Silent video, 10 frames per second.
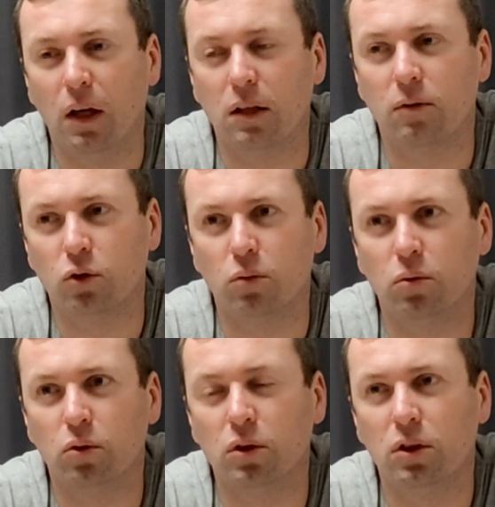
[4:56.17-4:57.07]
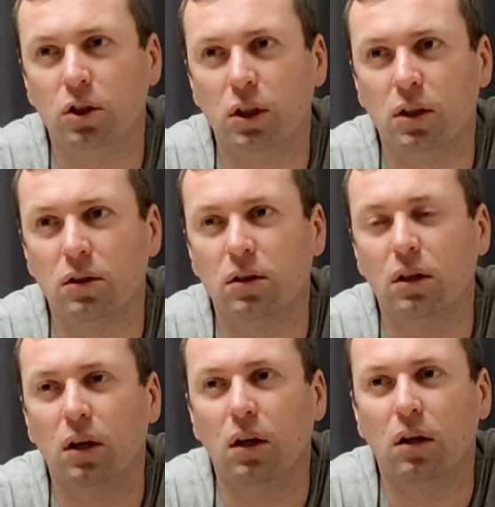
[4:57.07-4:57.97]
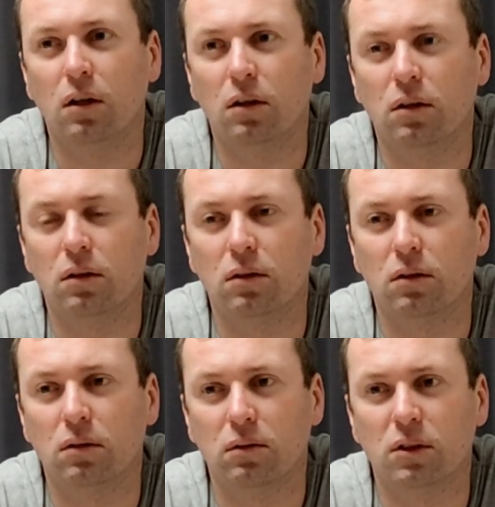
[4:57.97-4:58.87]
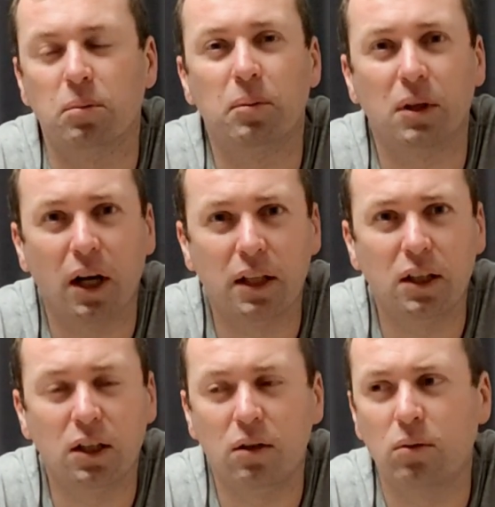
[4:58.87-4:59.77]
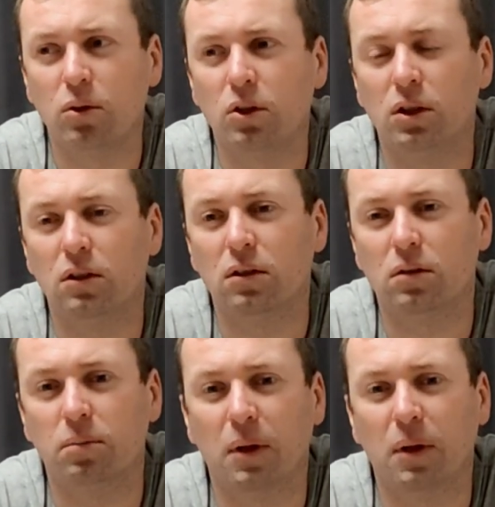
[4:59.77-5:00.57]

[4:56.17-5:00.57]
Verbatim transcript: это все будет через э, воспоминания его, через